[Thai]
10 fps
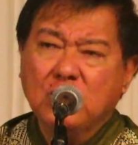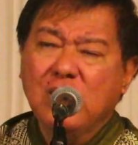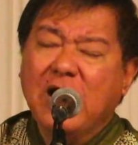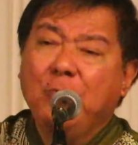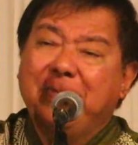ก็
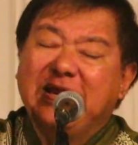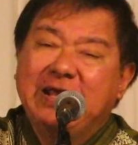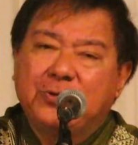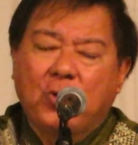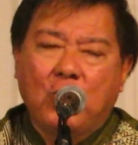ต้องเข้าไป
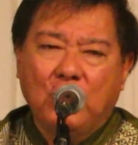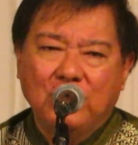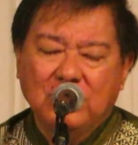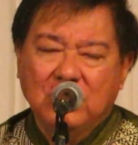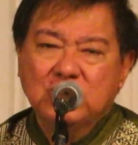ในโร
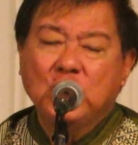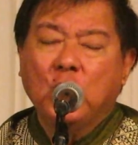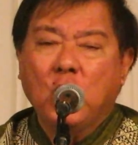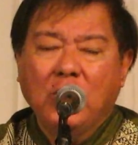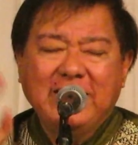ง
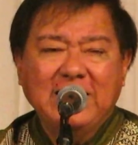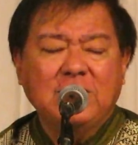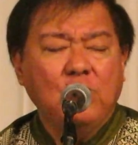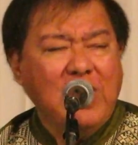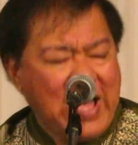จุคน
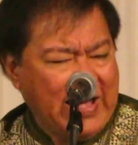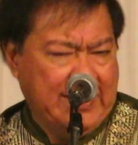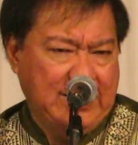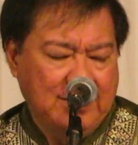ได้เท่าไหร่